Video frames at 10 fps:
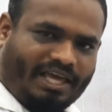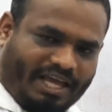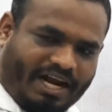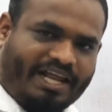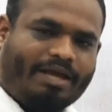
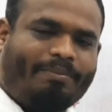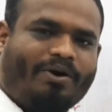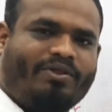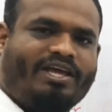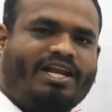ஏனைய
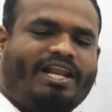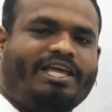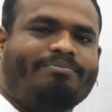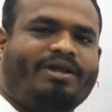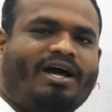
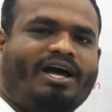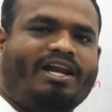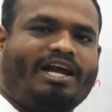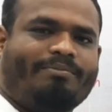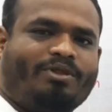பகுதிகளிலேயும்
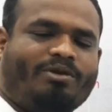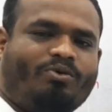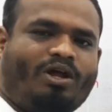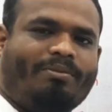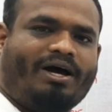நாங்கள் கற்பதன்
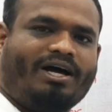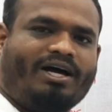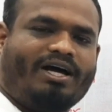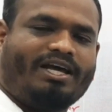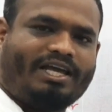மூலமாக
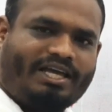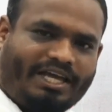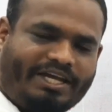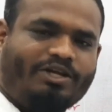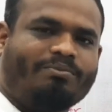
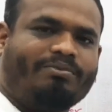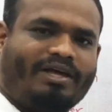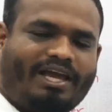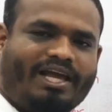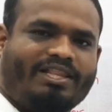இன்னும்
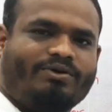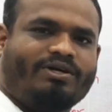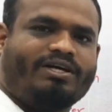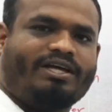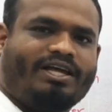எங்களது
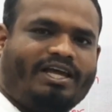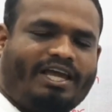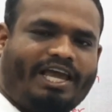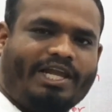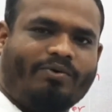
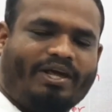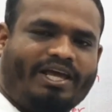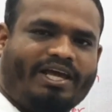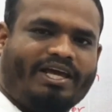ஏனுடைய